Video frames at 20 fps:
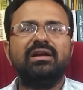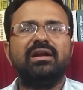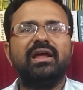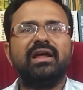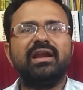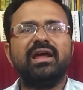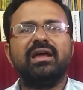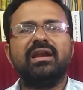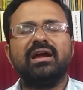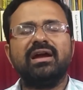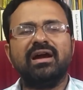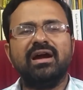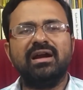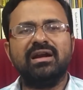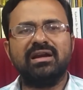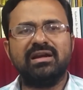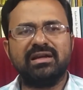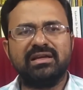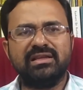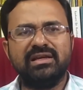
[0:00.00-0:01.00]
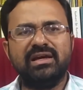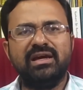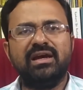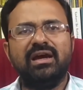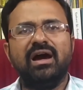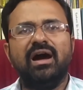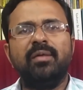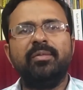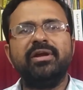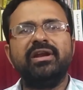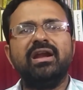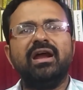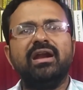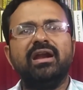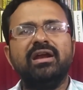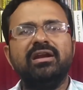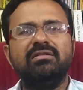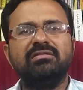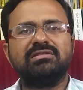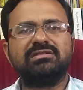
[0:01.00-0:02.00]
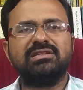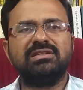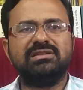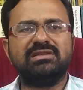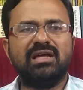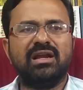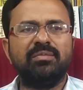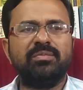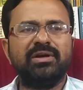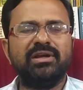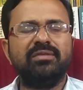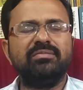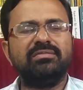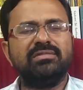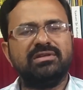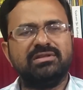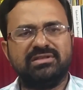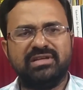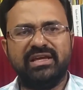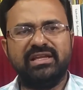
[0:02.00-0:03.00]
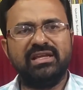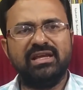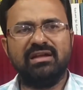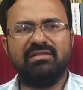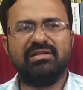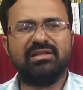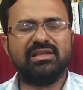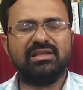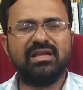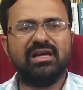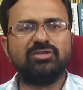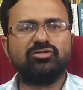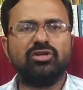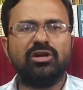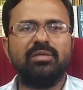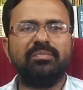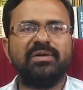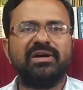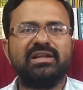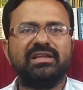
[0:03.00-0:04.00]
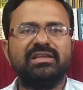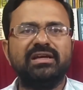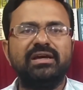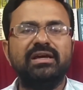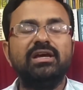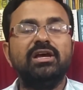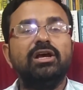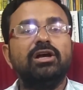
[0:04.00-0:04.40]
நிறைய ரெக்கார்ட் இருக்குது அப்படின்னு அண்ணா யூனிவர்சிட்டி தரப்புலையும் செய்திகள் வந்ததா சொல்லப்பட்டது